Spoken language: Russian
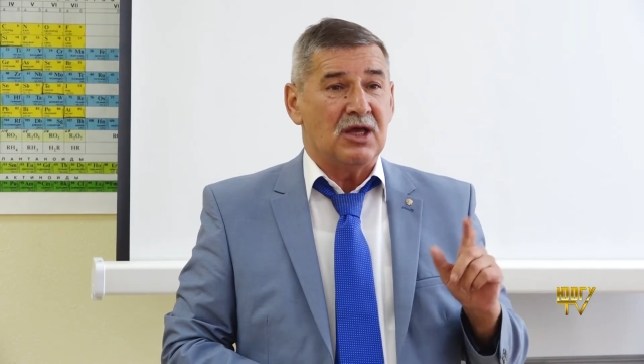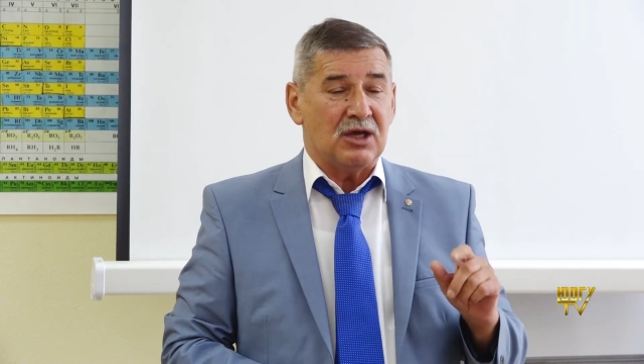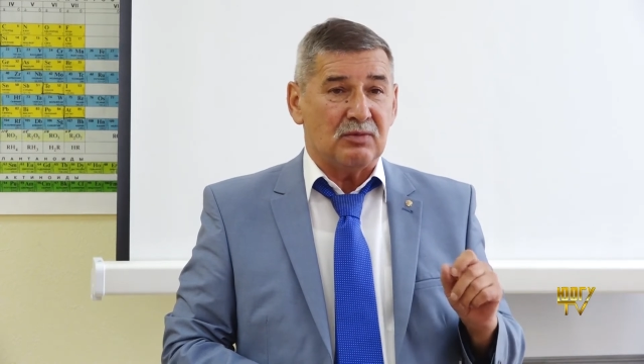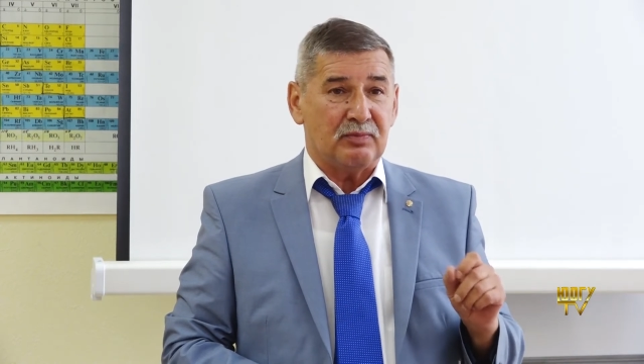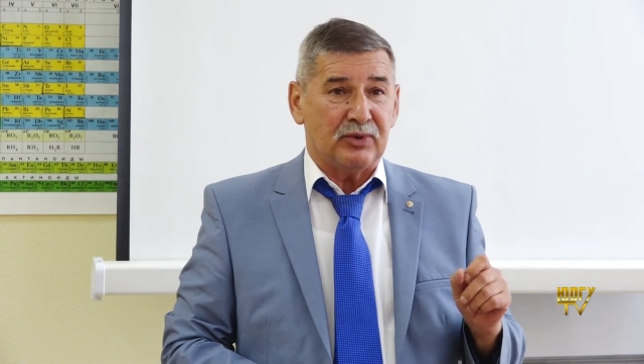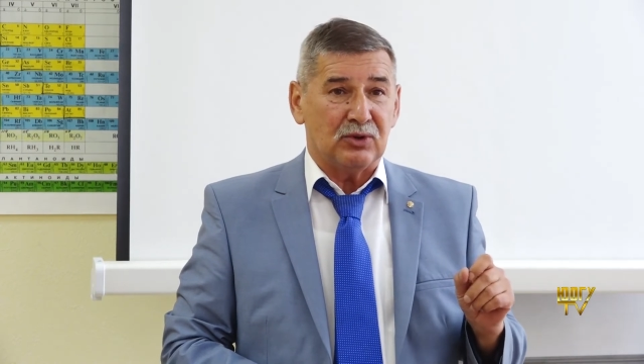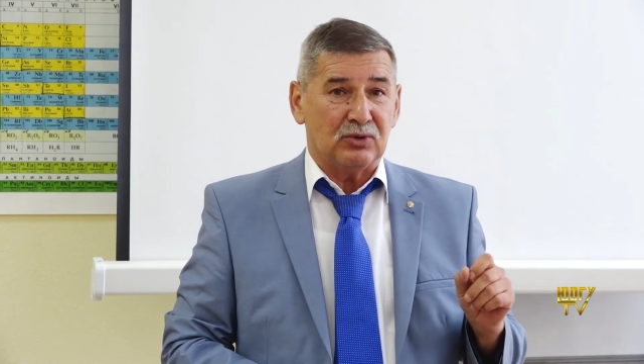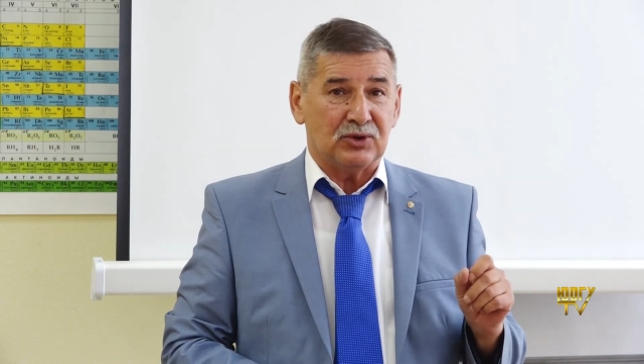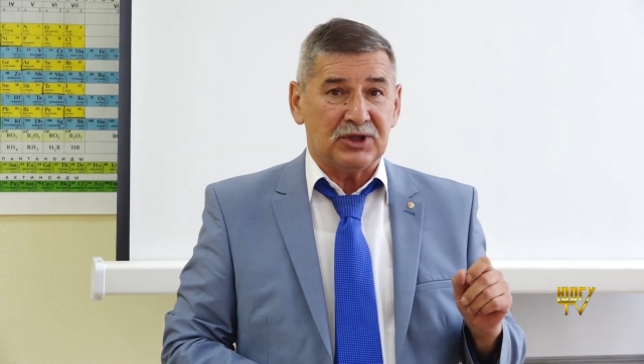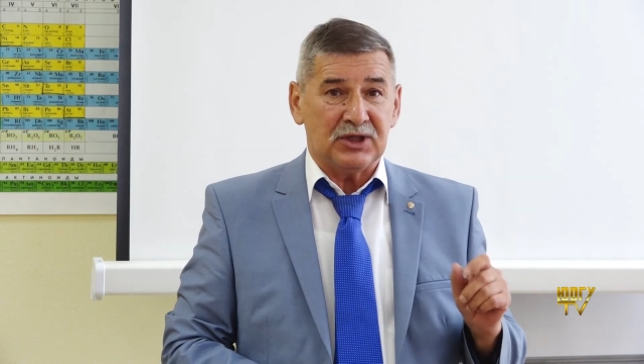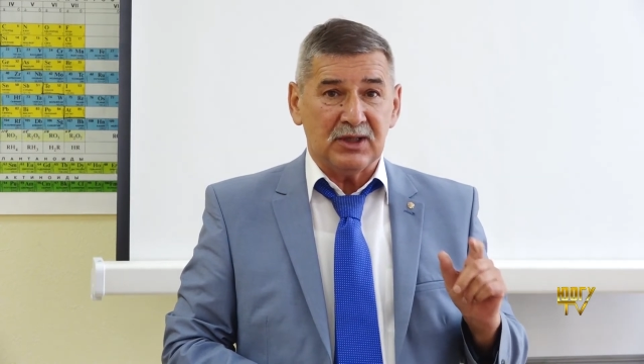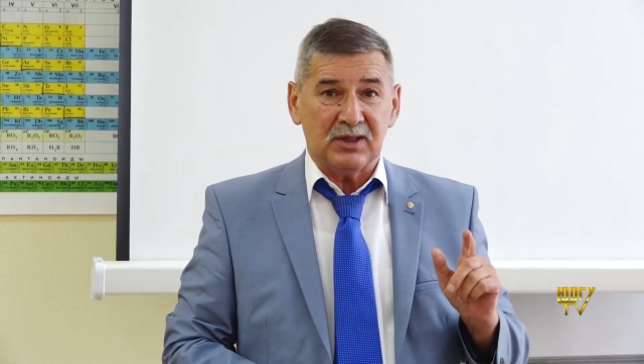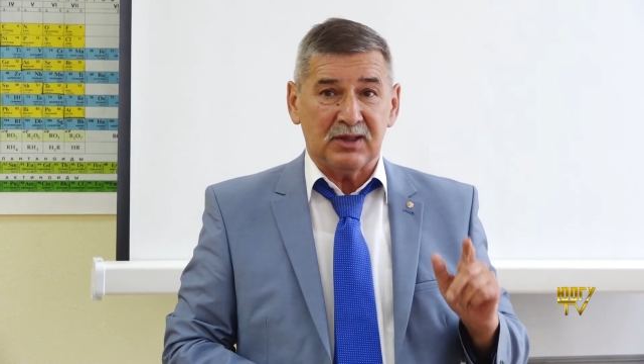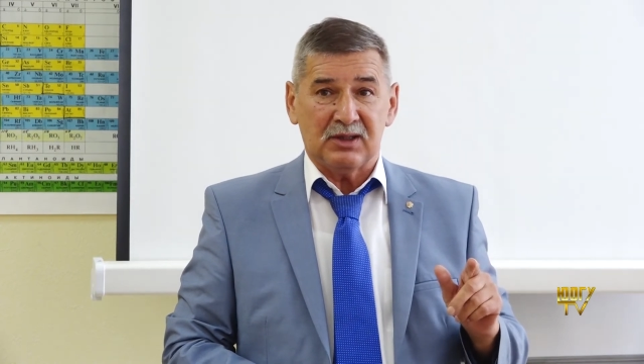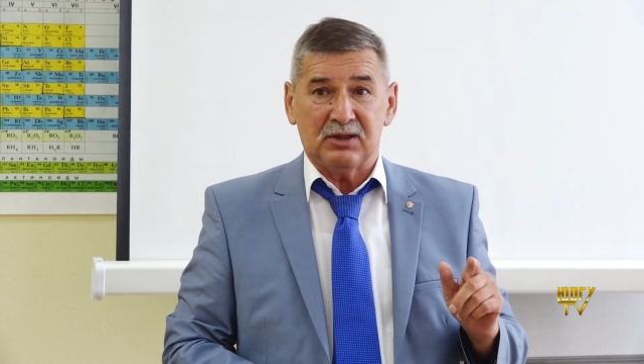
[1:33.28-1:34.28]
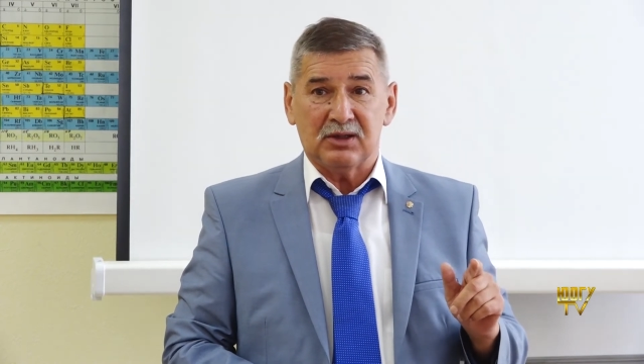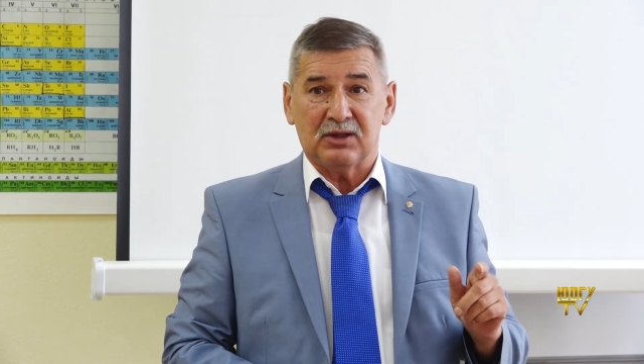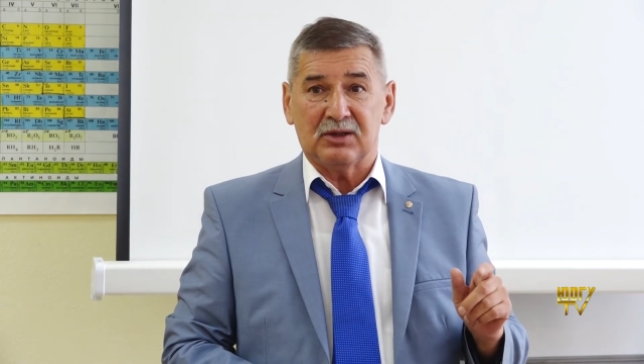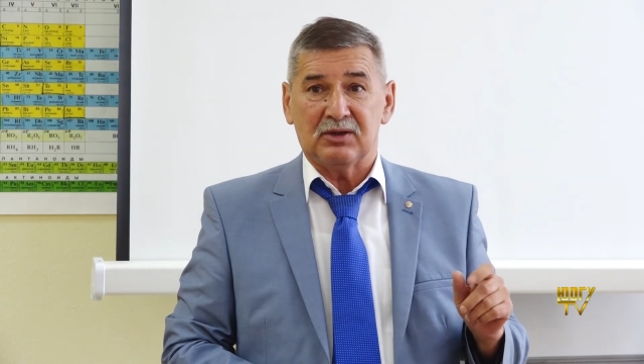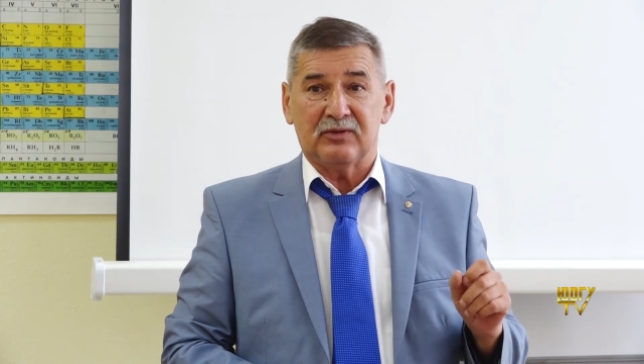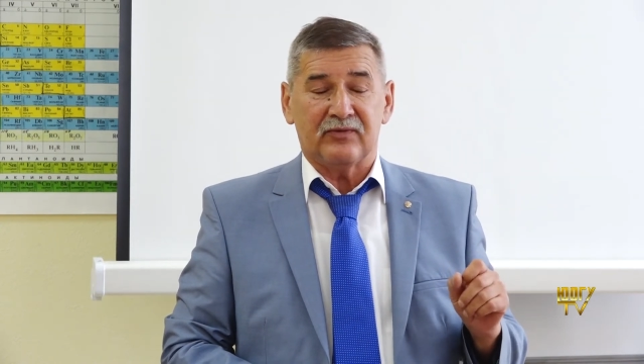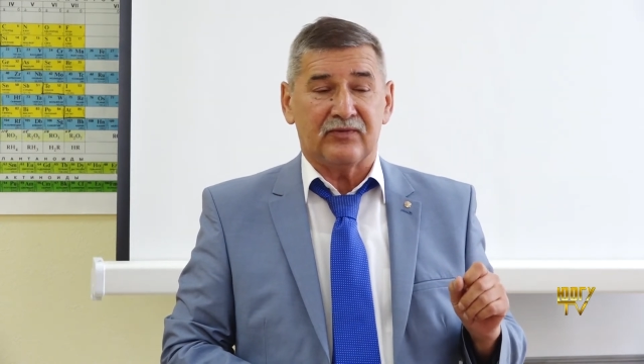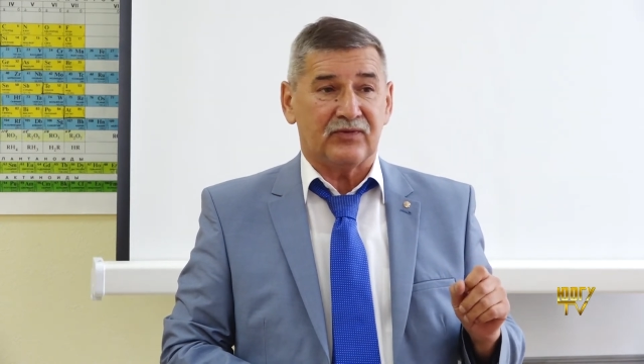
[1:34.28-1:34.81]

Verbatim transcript: и получил э,